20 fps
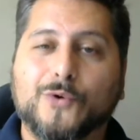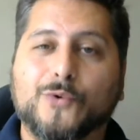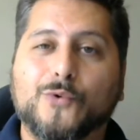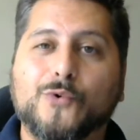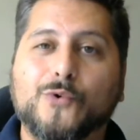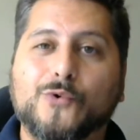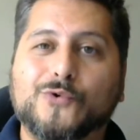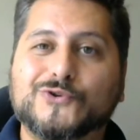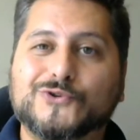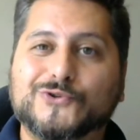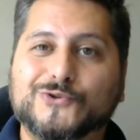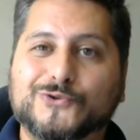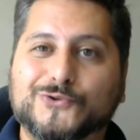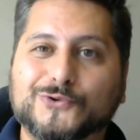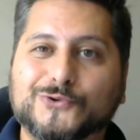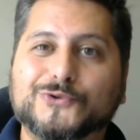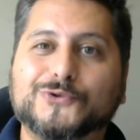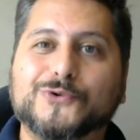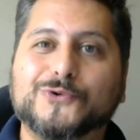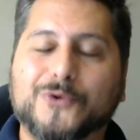o
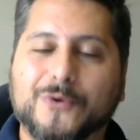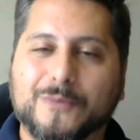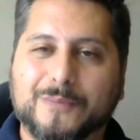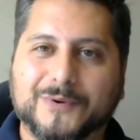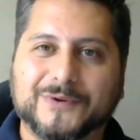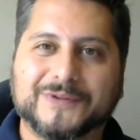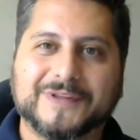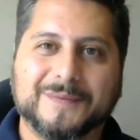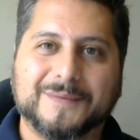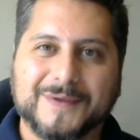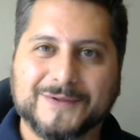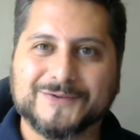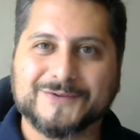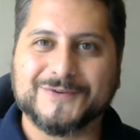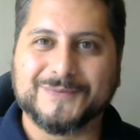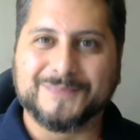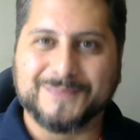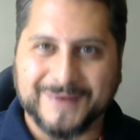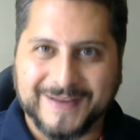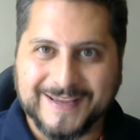estudo do comportamento
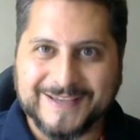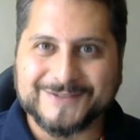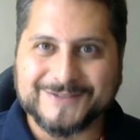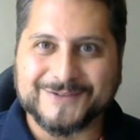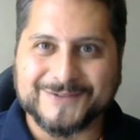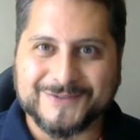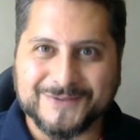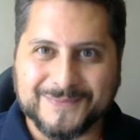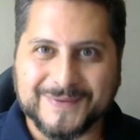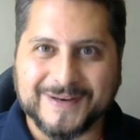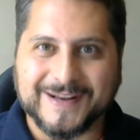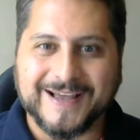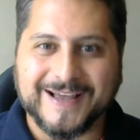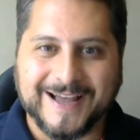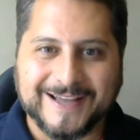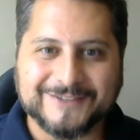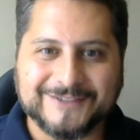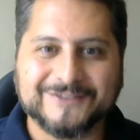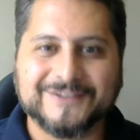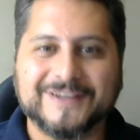de preços do
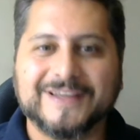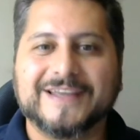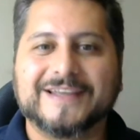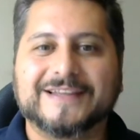mercado.